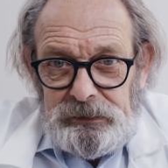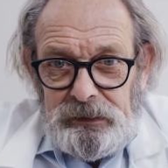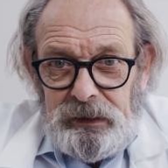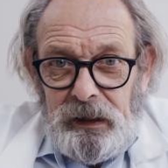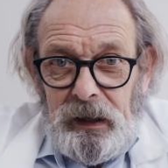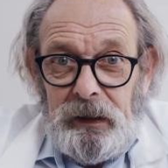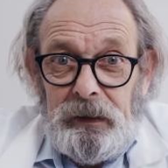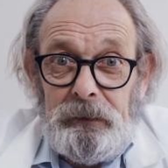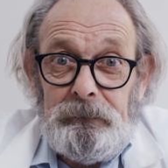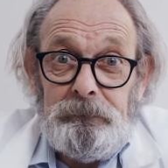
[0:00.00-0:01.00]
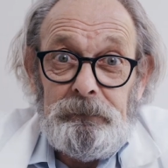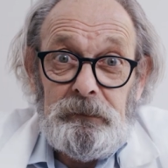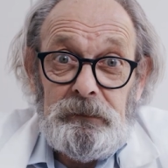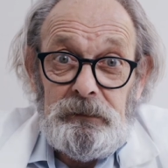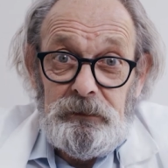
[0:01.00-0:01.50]
এবার তুমি গেছো
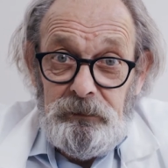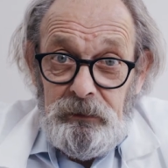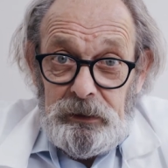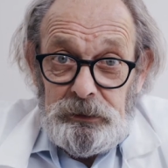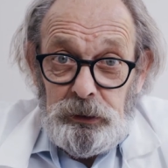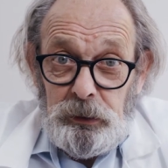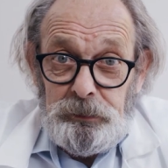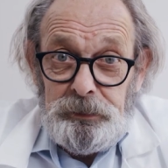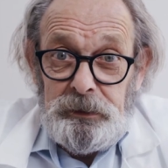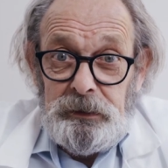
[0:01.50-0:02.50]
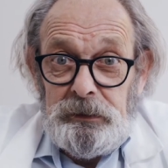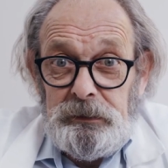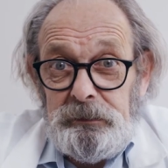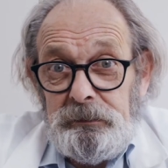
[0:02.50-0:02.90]
উনি তোমার দিকে হাঁ করে চেয়ে আছে